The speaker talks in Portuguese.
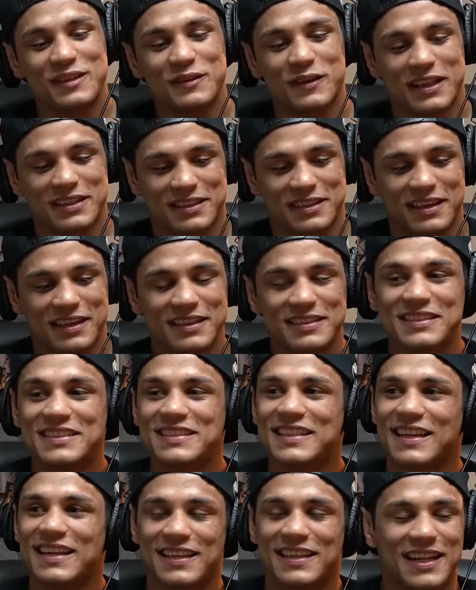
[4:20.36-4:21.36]
até assim,
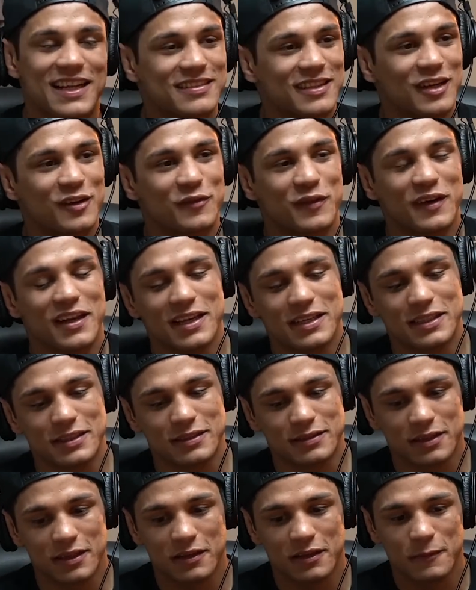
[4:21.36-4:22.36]
né, é engraçado eu falar isso,
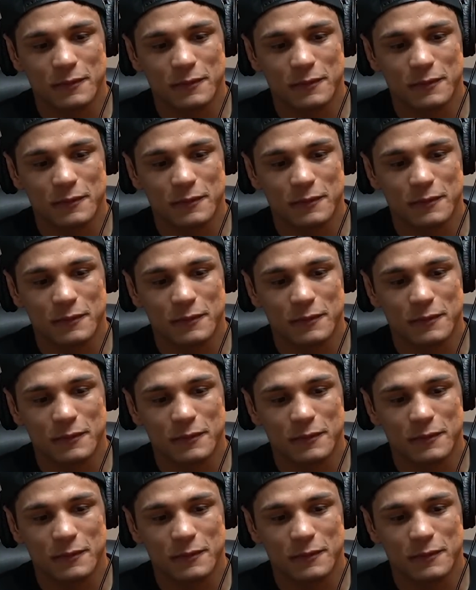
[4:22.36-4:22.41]
né?